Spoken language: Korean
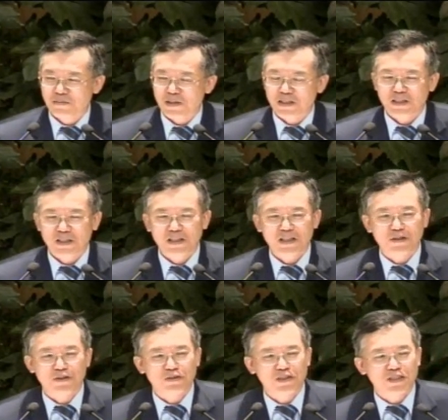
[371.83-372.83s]
만약에 내
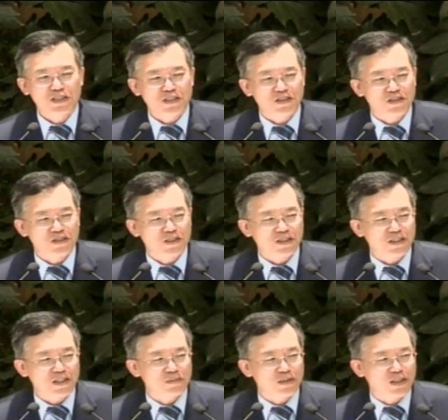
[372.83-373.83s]
얼굴이 찌그러졌기
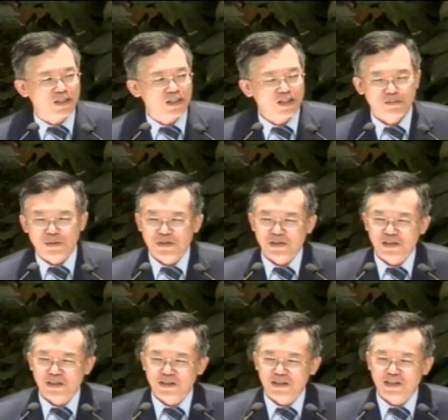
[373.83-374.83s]
때문에
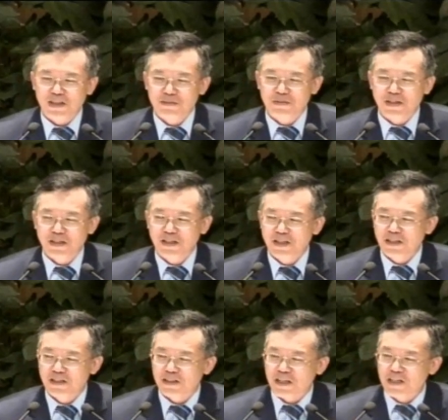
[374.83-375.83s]
못생겼기 때문에
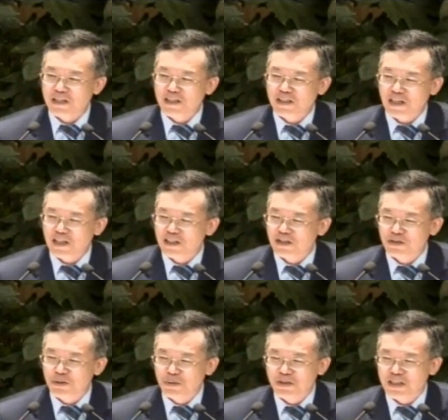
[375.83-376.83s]
내일이 나에게는
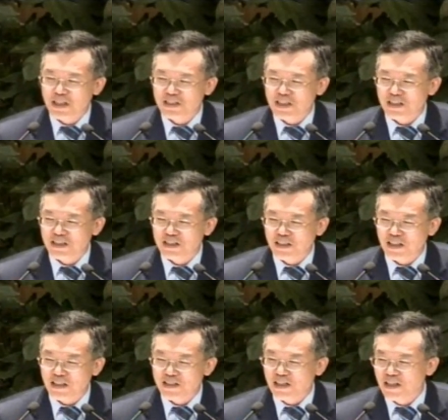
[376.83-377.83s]
존재하지
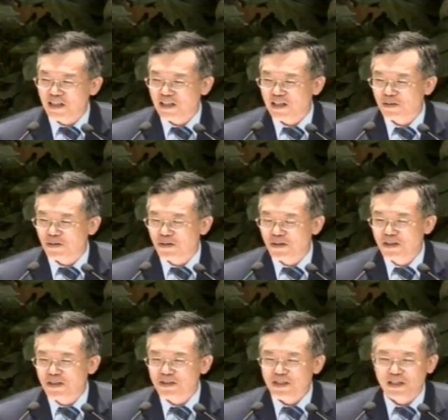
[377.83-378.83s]
않는다 생각하고
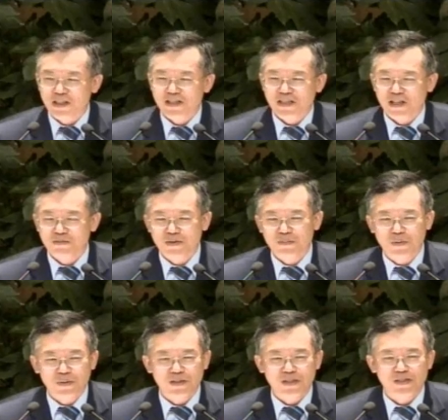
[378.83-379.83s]
자기의 삶을
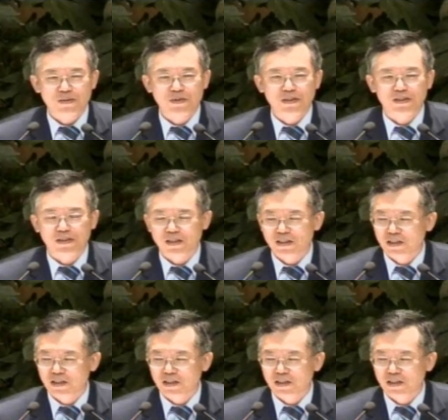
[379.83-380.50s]
포기했으면